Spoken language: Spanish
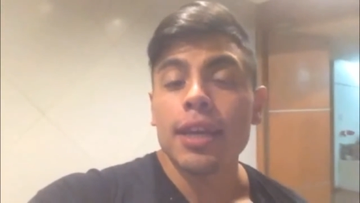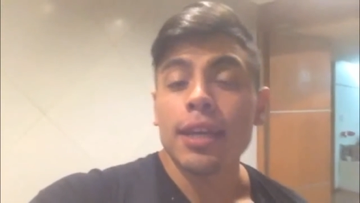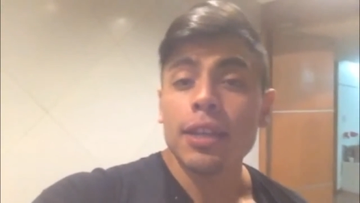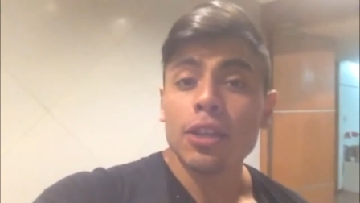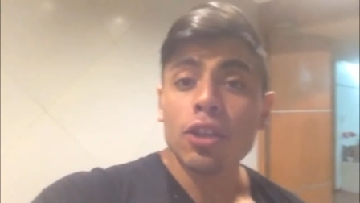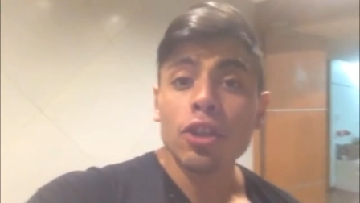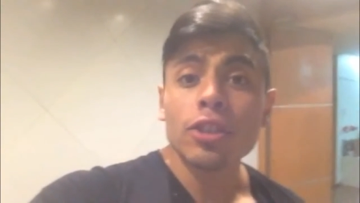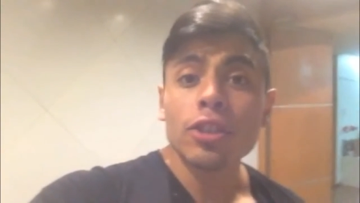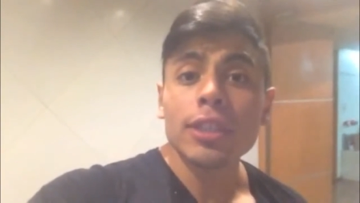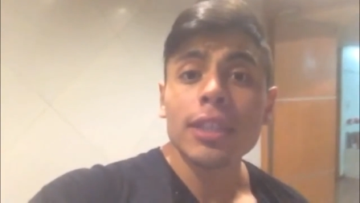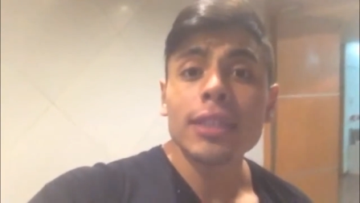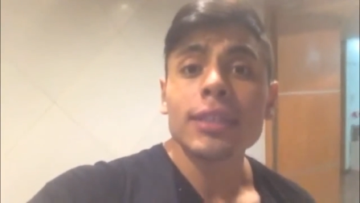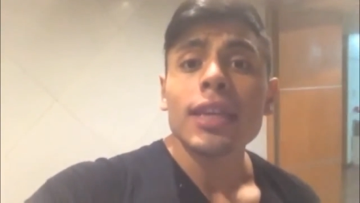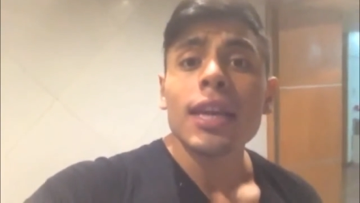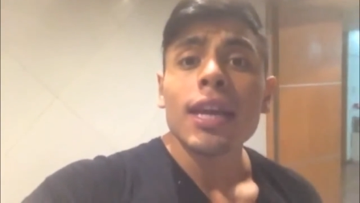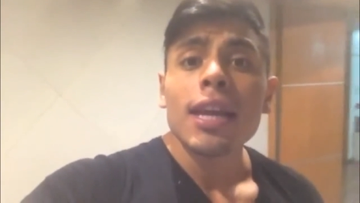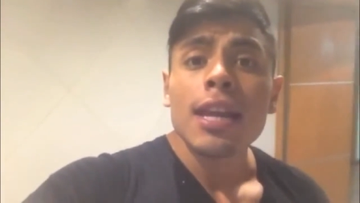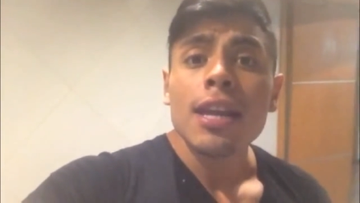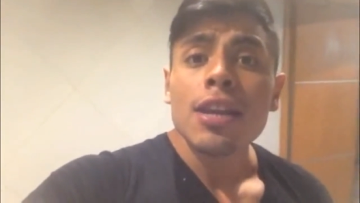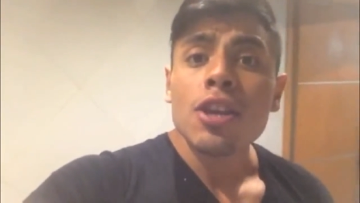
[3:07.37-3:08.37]
Entonces,
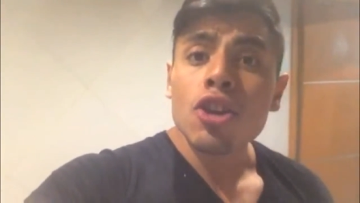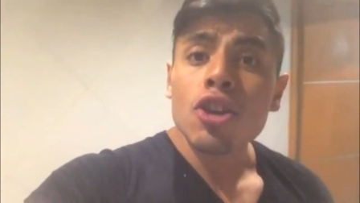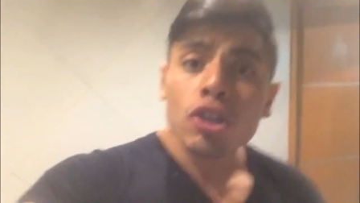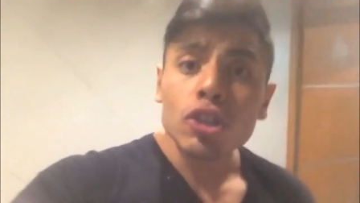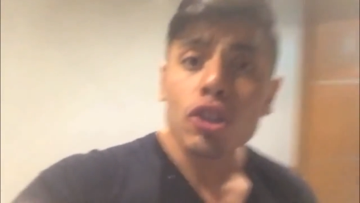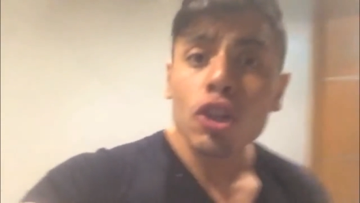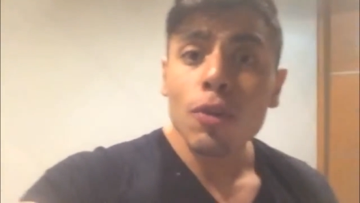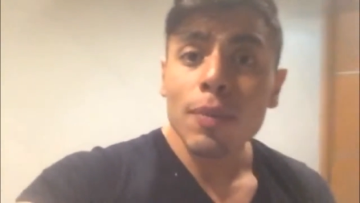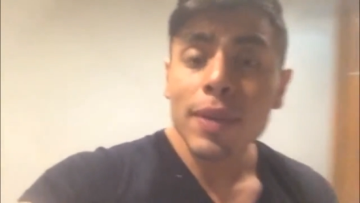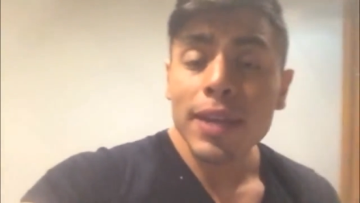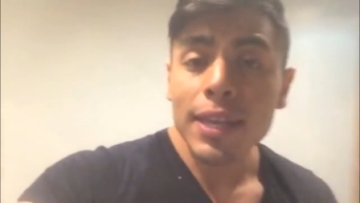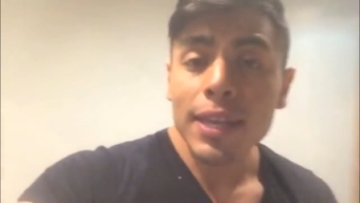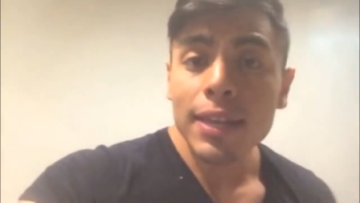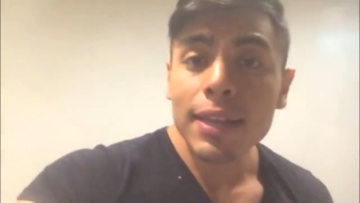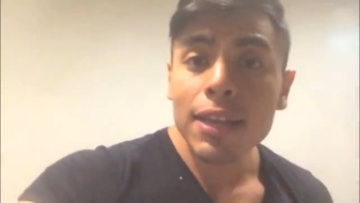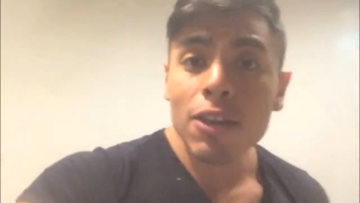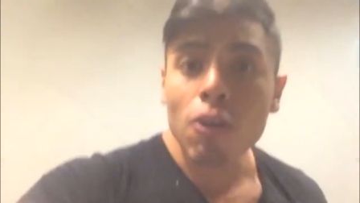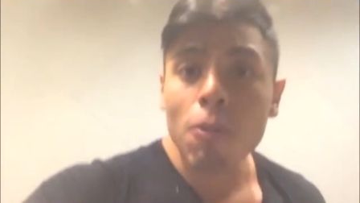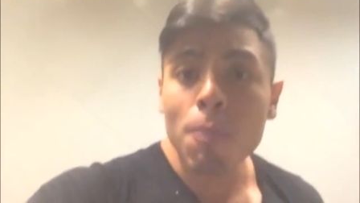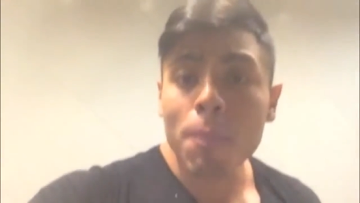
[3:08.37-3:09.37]
no se
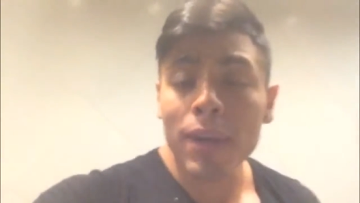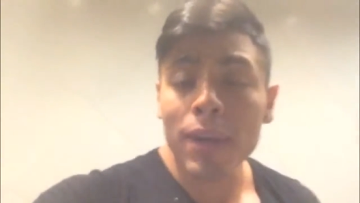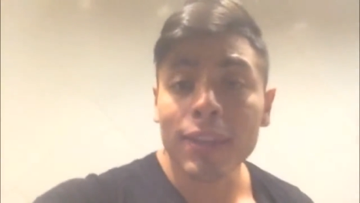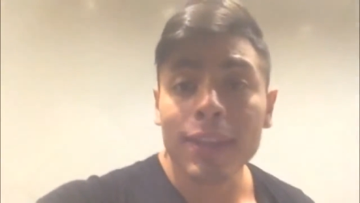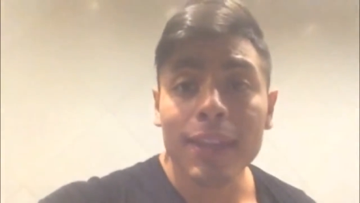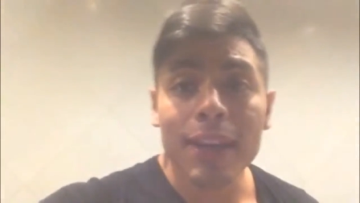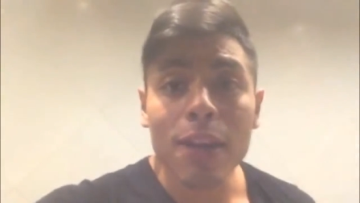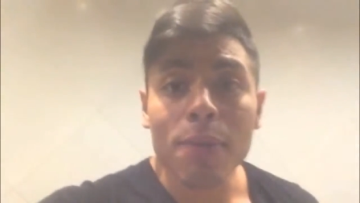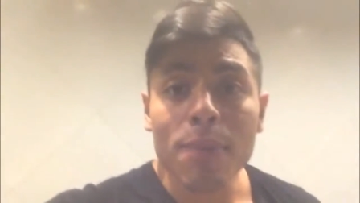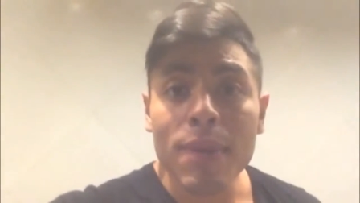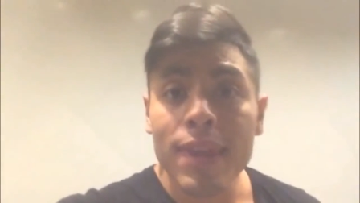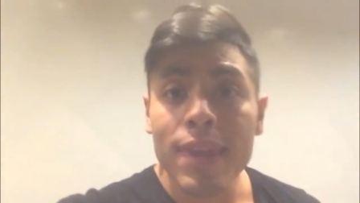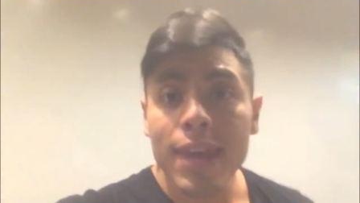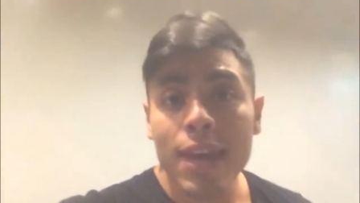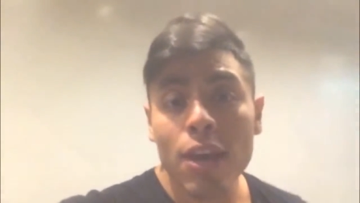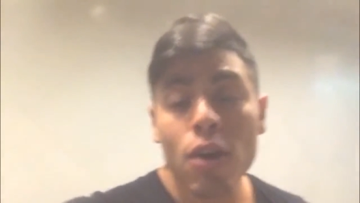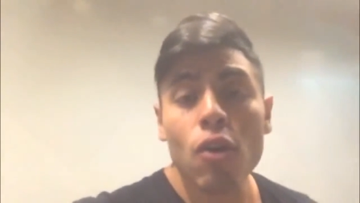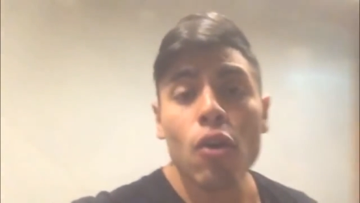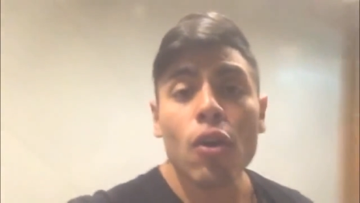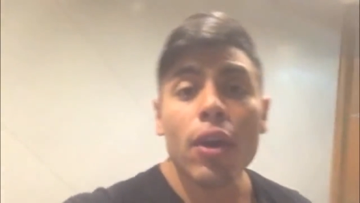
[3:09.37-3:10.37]
olviden de compartir el
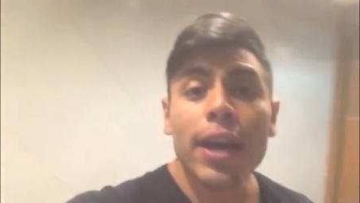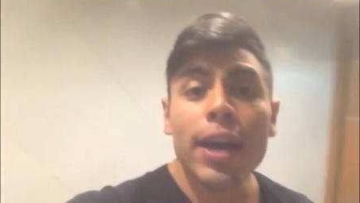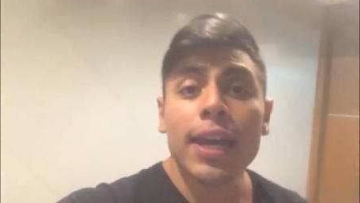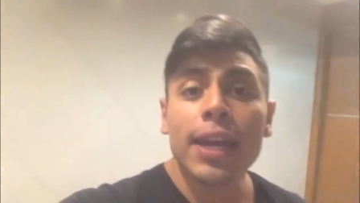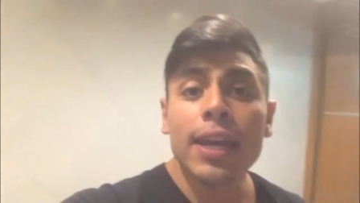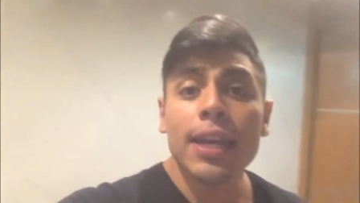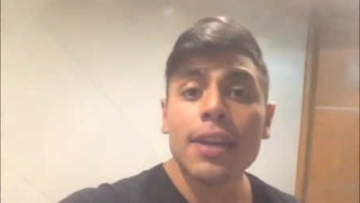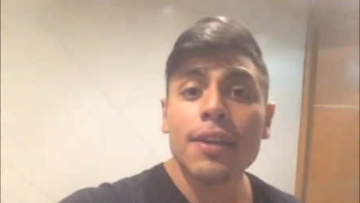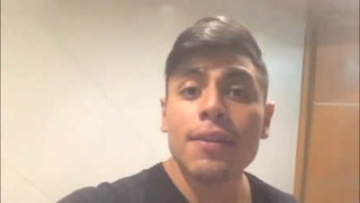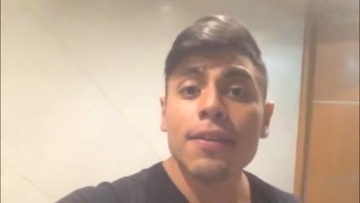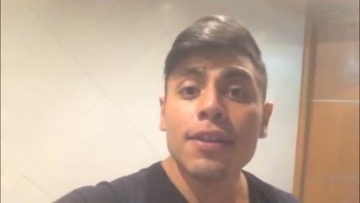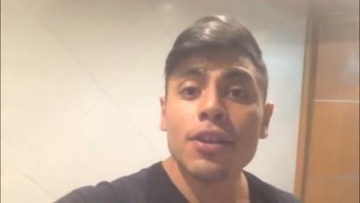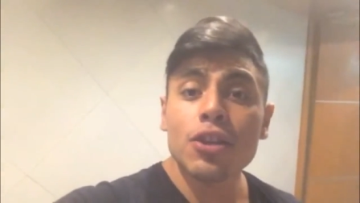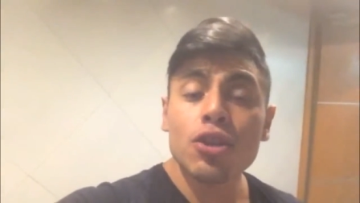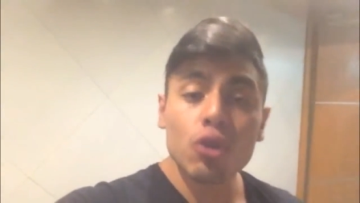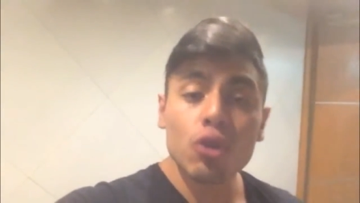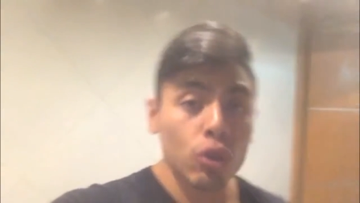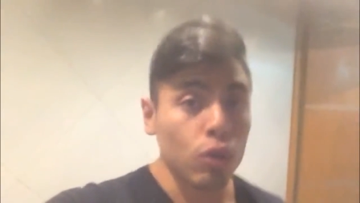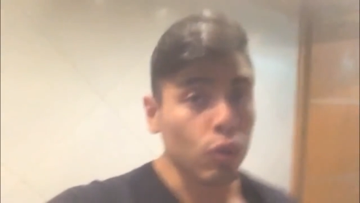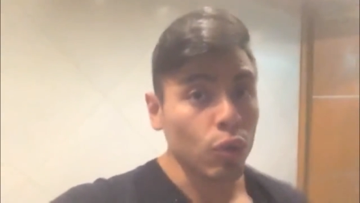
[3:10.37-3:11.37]
video en
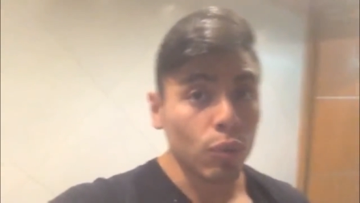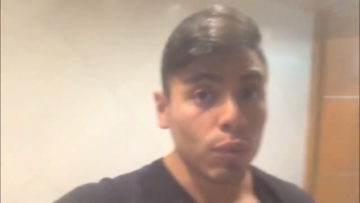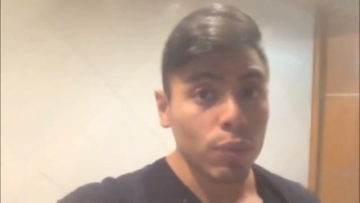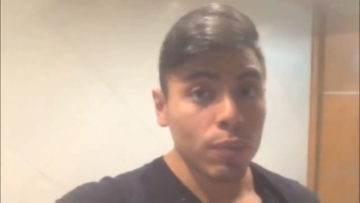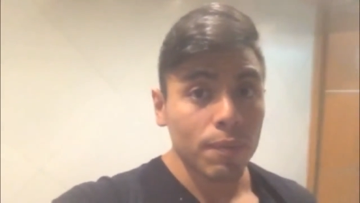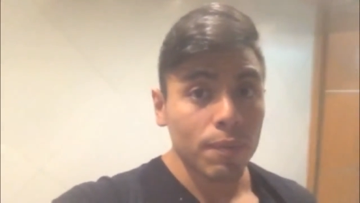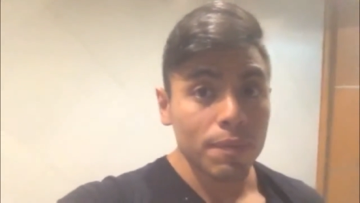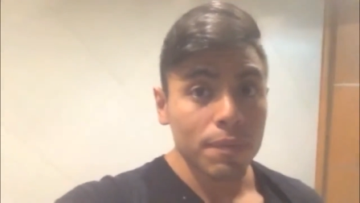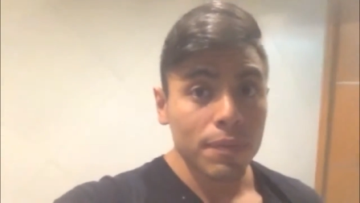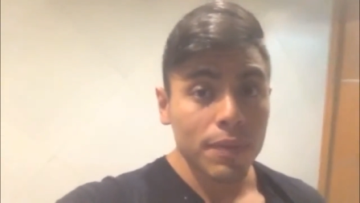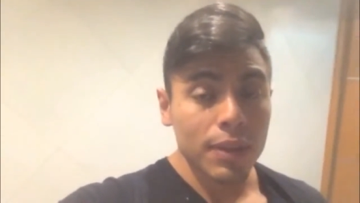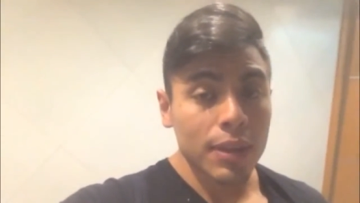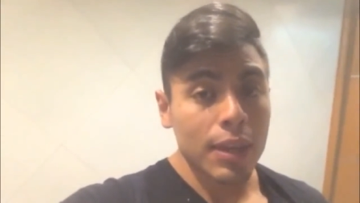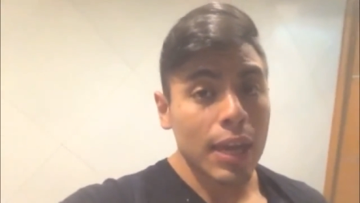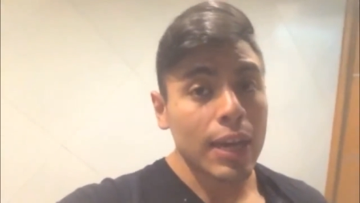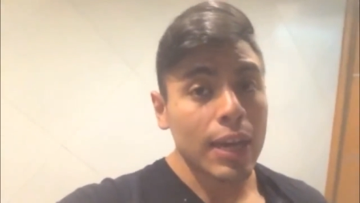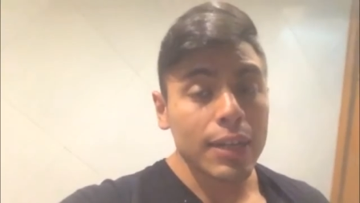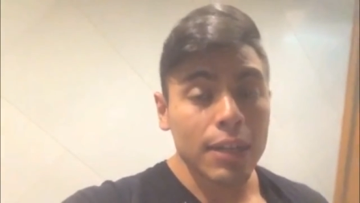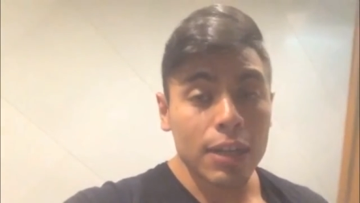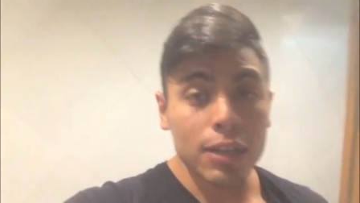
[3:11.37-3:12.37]
YouTube,
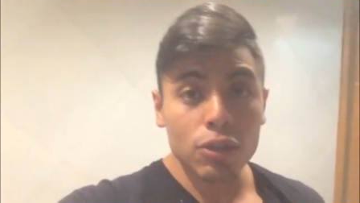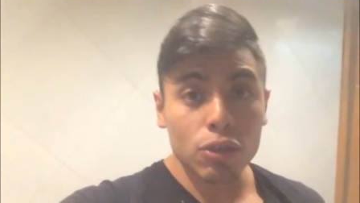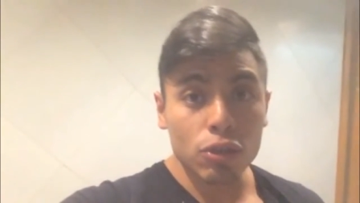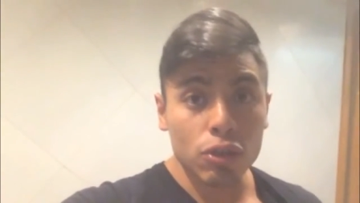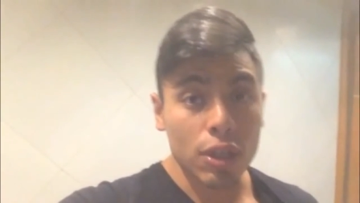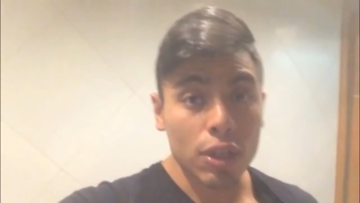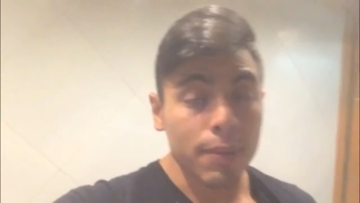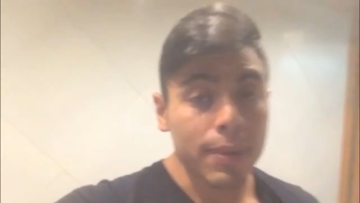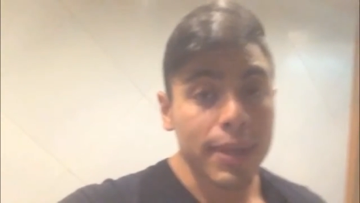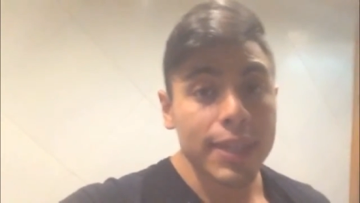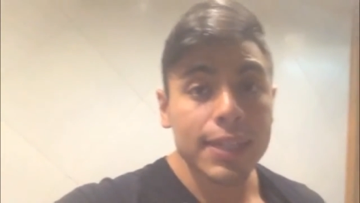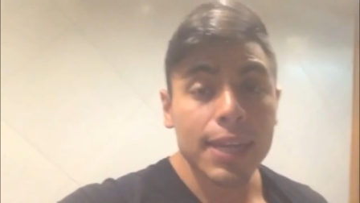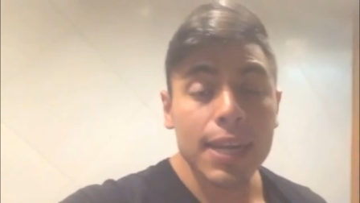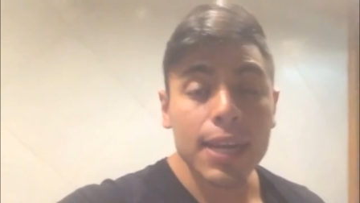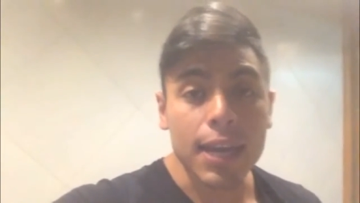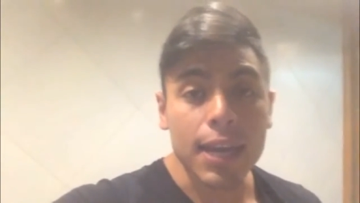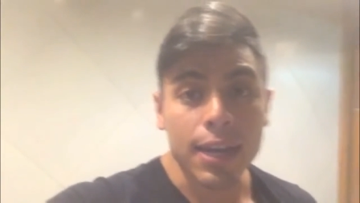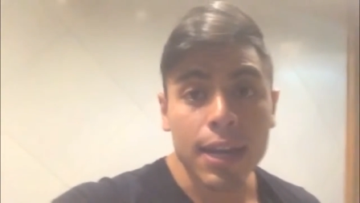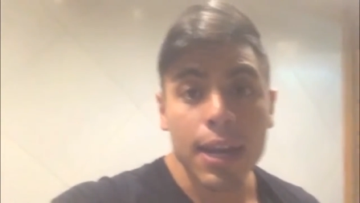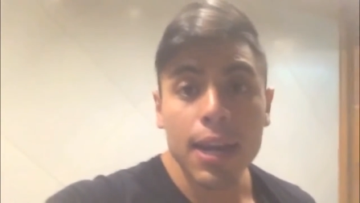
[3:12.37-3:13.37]
de suscribirse
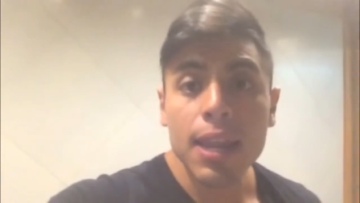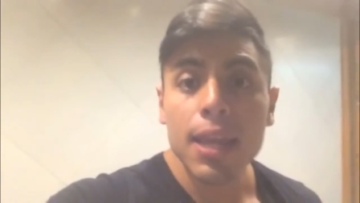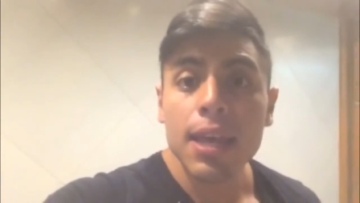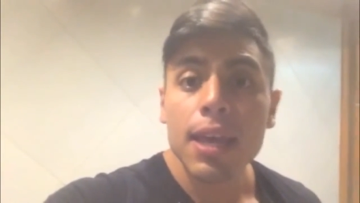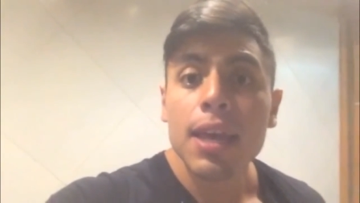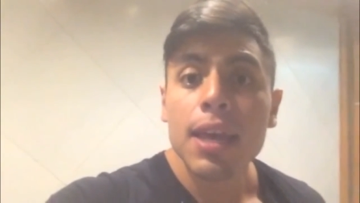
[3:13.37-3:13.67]
al canal